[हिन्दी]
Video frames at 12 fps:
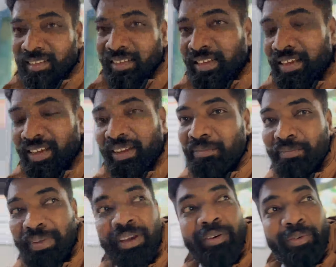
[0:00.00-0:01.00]
हाँ
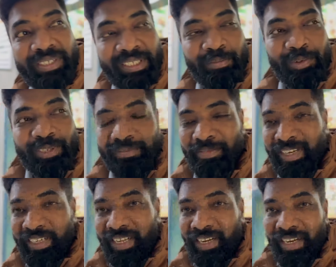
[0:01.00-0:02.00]
मैं वैसे पोस्टिंग मेरी
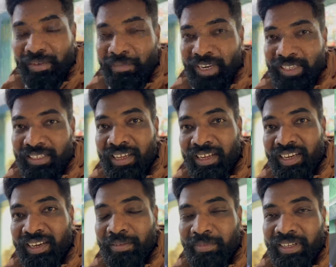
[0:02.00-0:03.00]
करनाल में रहती है
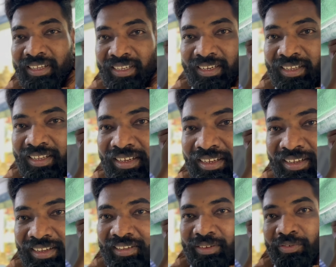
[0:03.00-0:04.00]
हरियाणा में
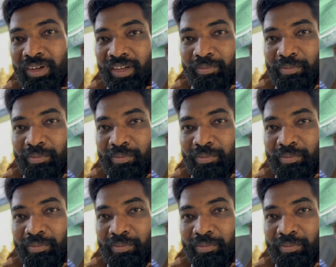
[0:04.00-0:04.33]
वहाँ